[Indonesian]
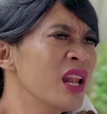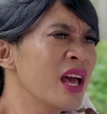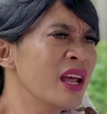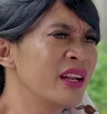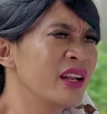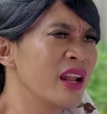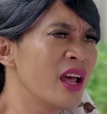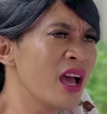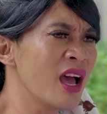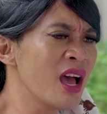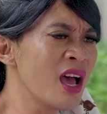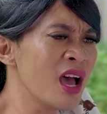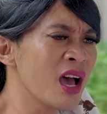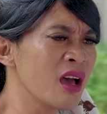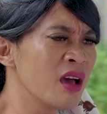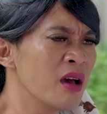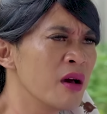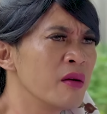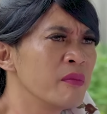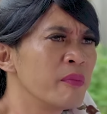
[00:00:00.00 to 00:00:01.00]
lah,
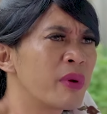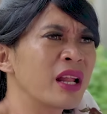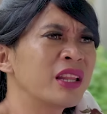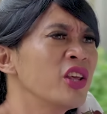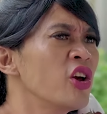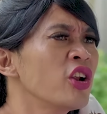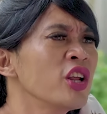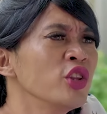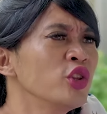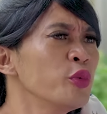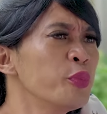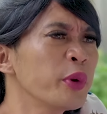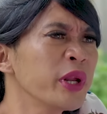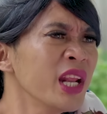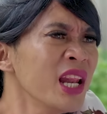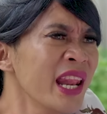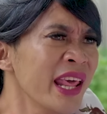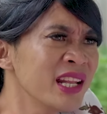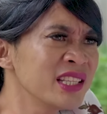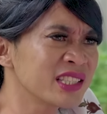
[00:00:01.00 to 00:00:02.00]
Berarti orang itu
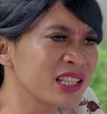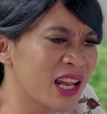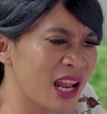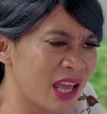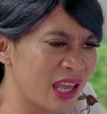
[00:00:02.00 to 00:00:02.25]
freelance